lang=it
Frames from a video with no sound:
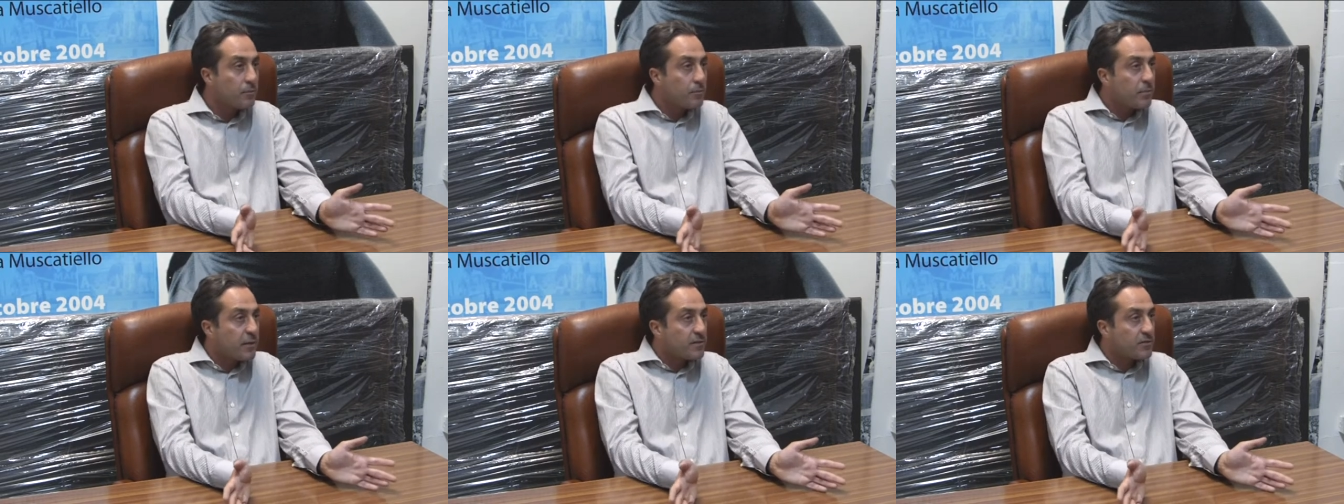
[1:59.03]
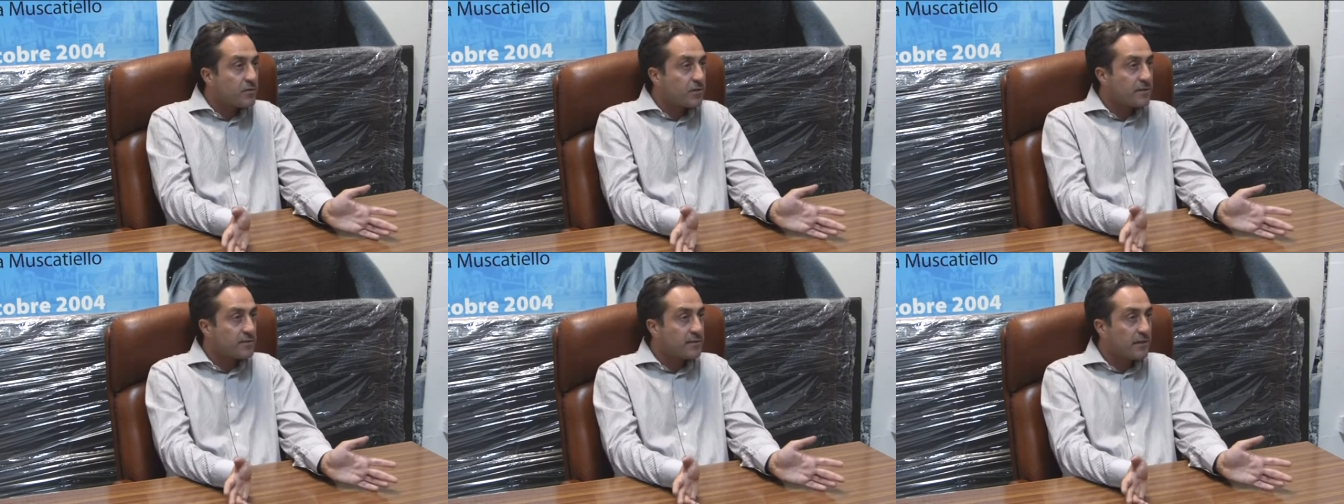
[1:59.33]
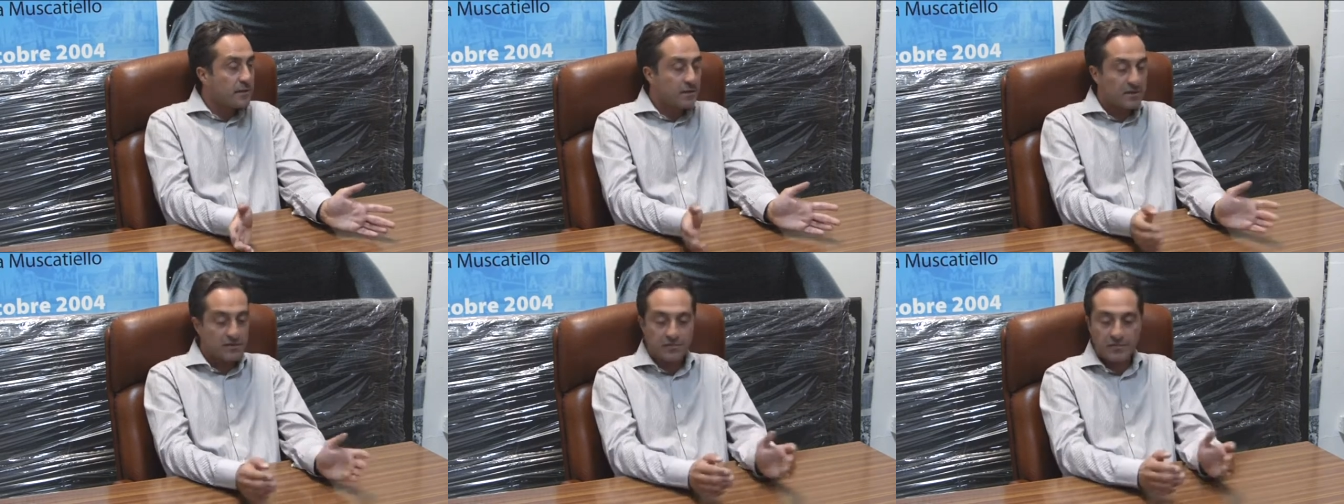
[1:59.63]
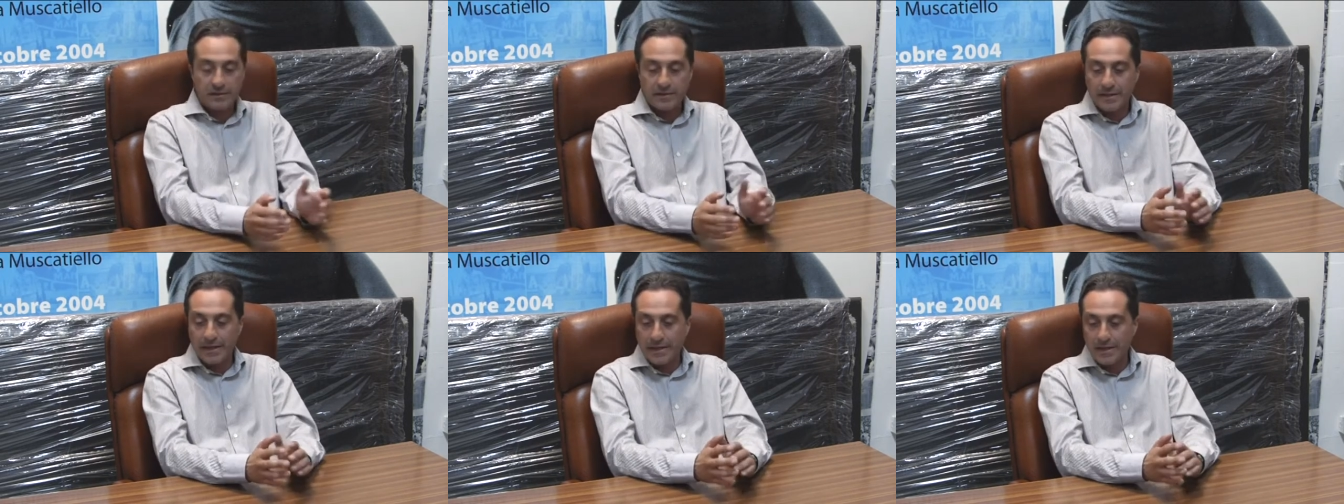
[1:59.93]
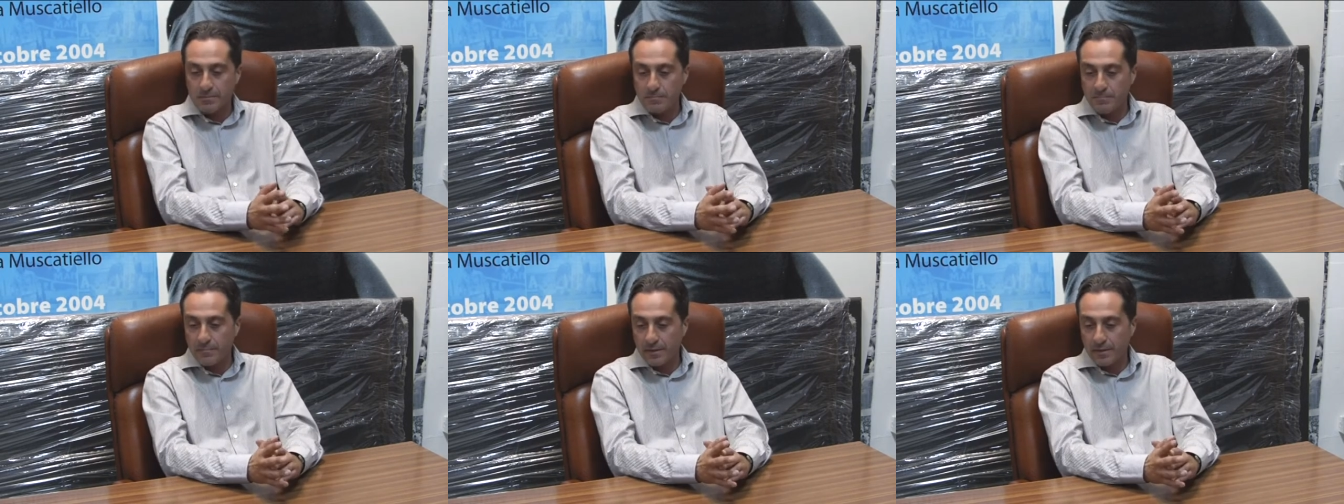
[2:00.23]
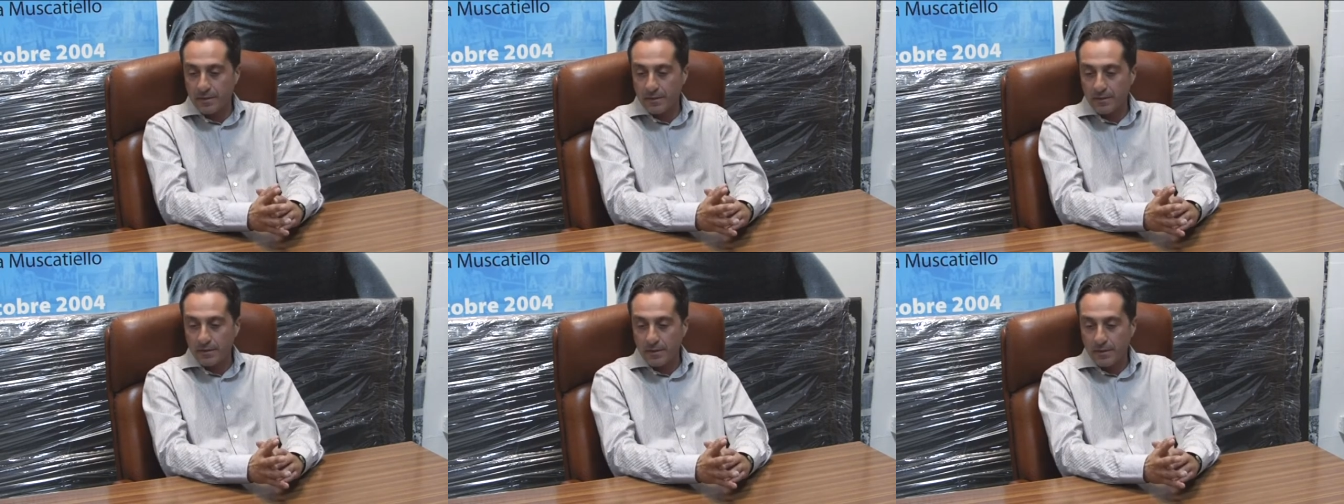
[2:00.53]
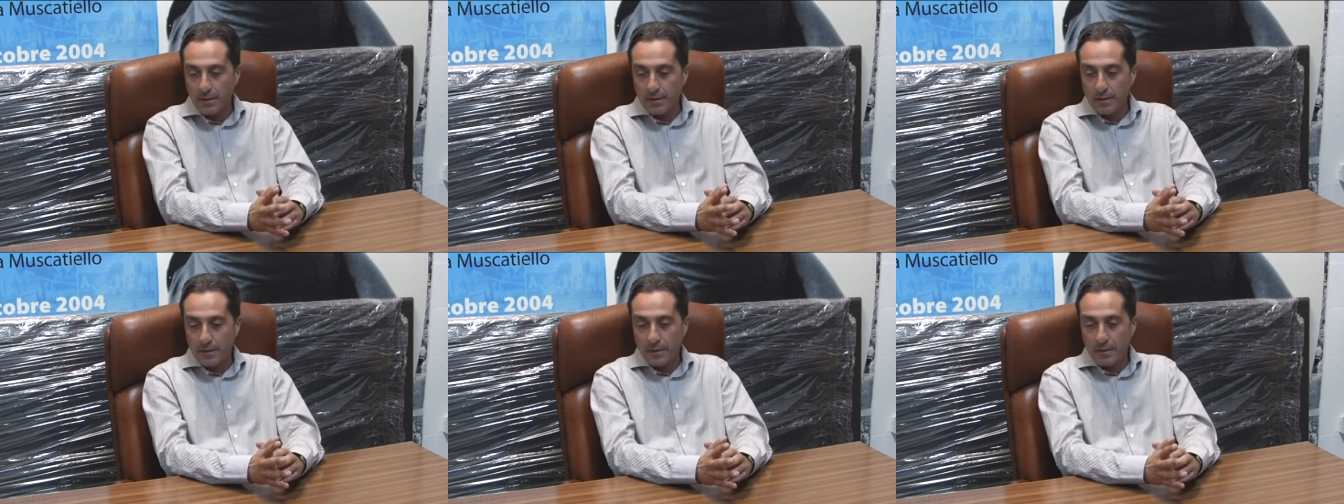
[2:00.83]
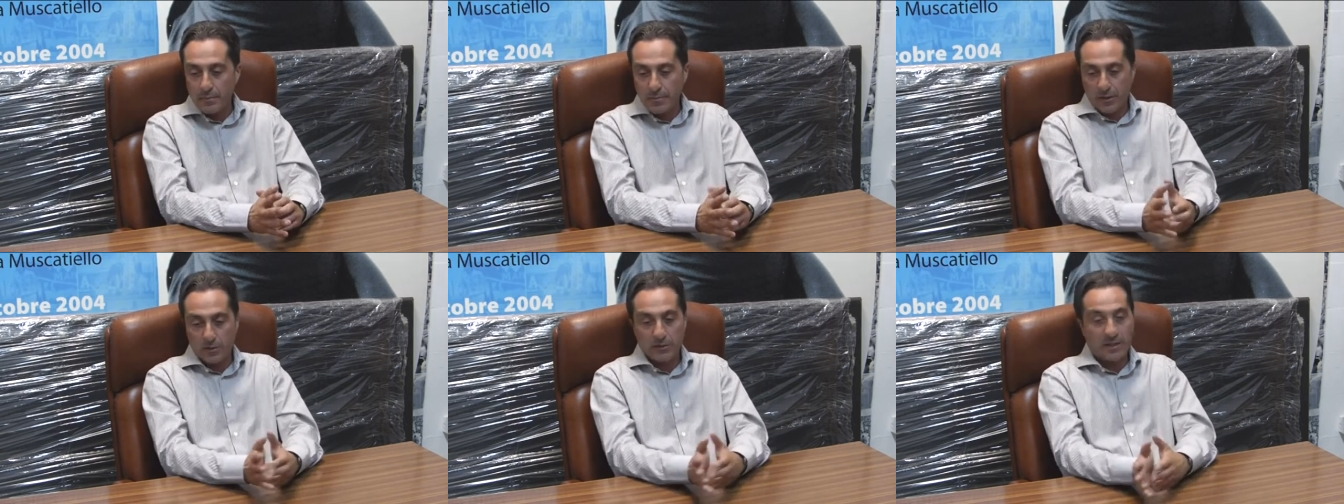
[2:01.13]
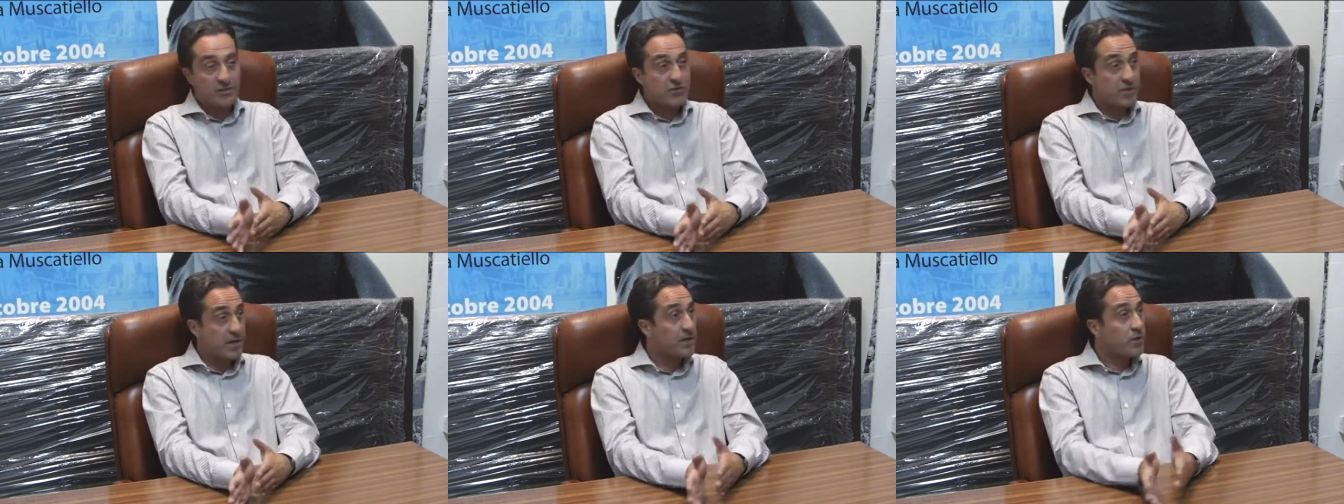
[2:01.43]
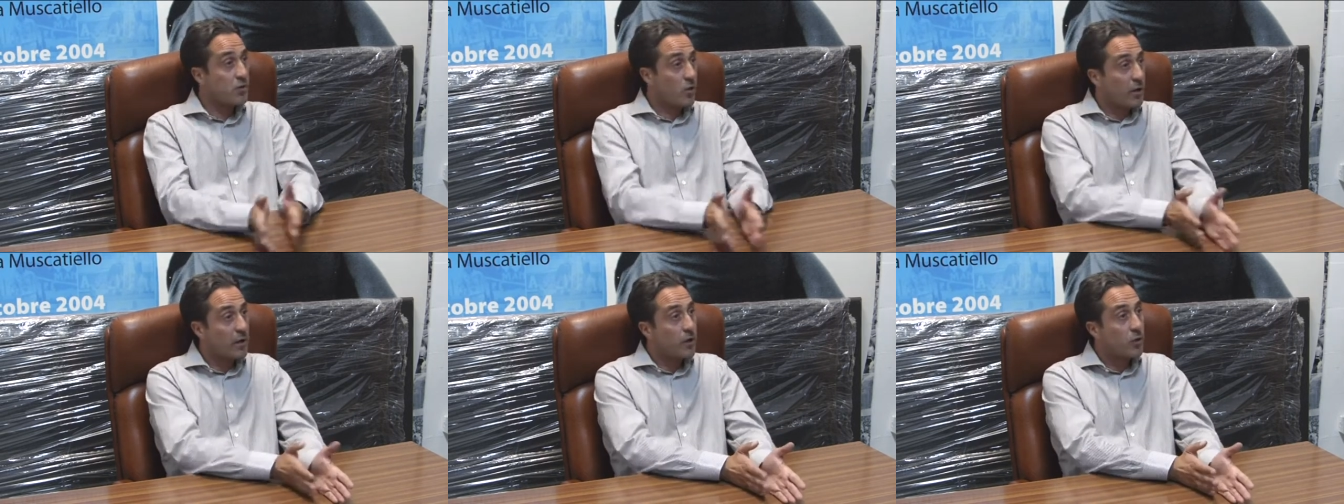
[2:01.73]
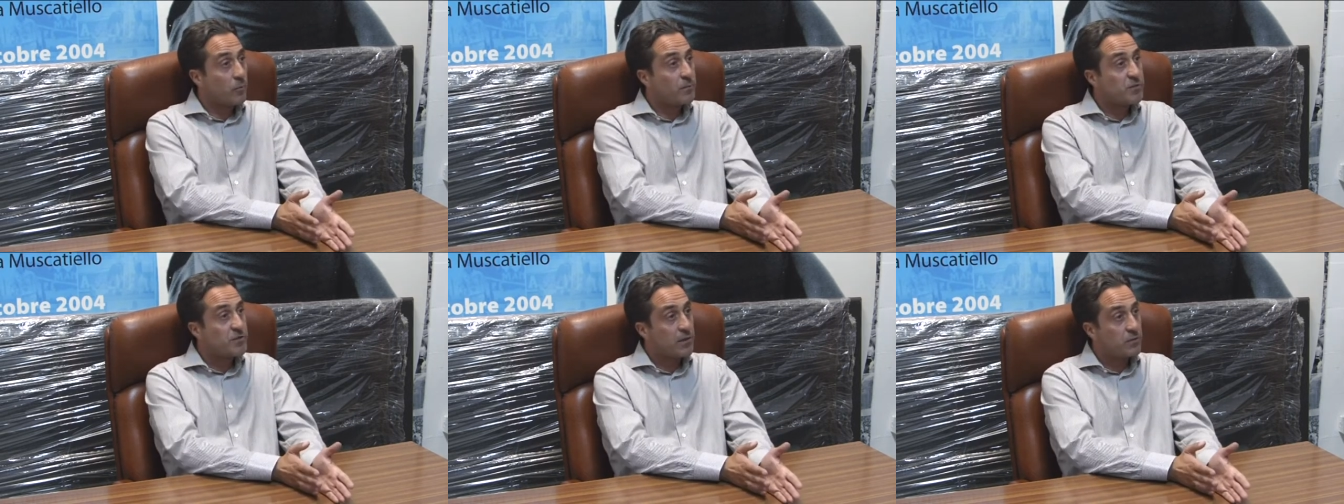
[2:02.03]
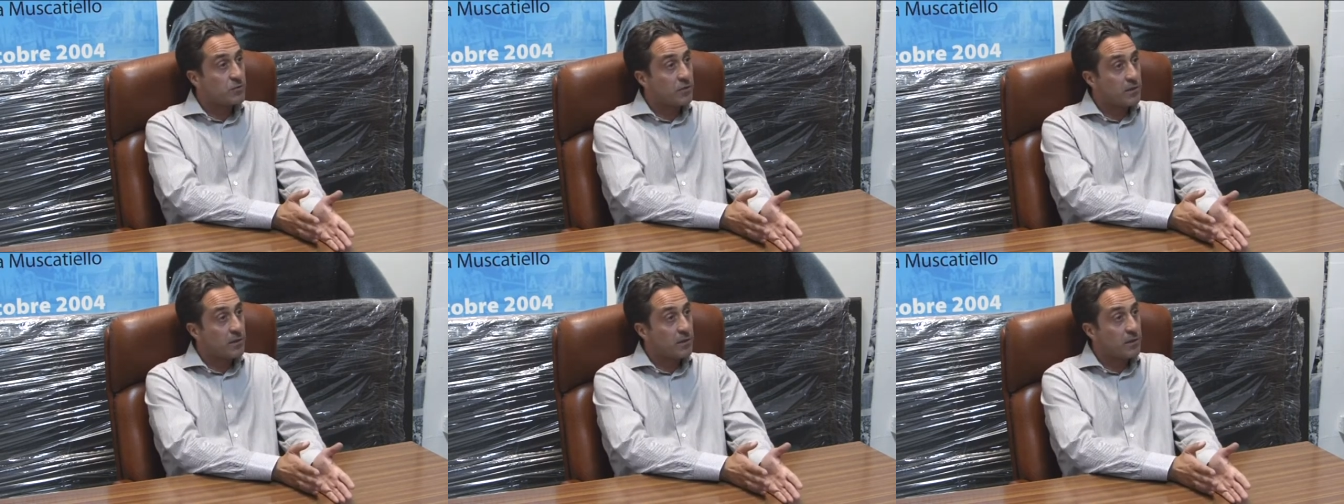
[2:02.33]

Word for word: penso che sia una sfida impari. Però dal Cerignola è incominciato il